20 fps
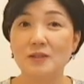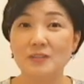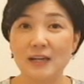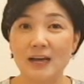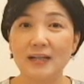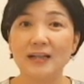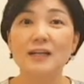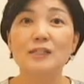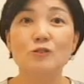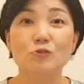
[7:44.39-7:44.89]

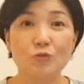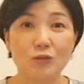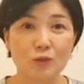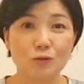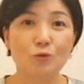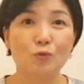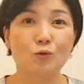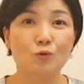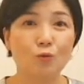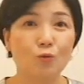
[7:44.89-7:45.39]
잘할 수
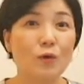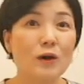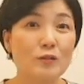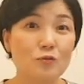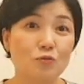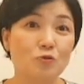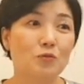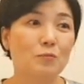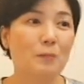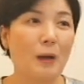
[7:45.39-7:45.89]
있도록
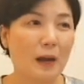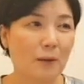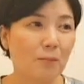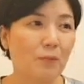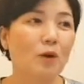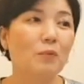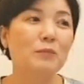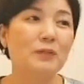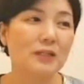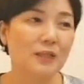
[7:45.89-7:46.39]
도와주는
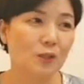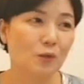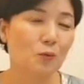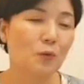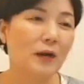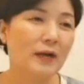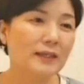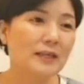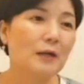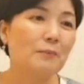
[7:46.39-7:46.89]
방법이기도
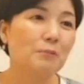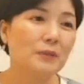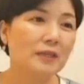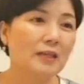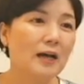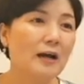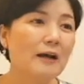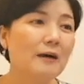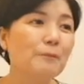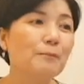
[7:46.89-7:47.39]

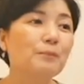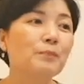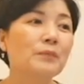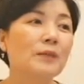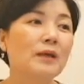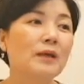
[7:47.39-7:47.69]
하답니다.